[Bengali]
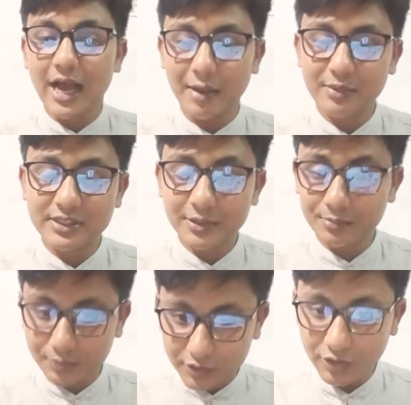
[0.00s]
আমি যে
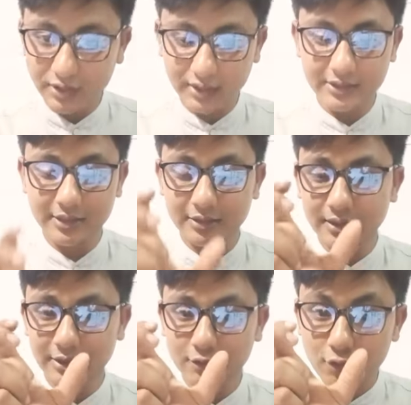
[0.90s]
বিষয়টা যে
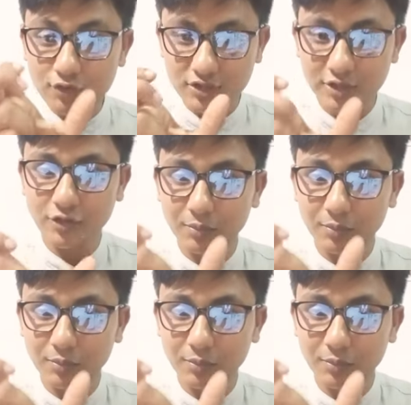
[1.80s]
কোর্সটা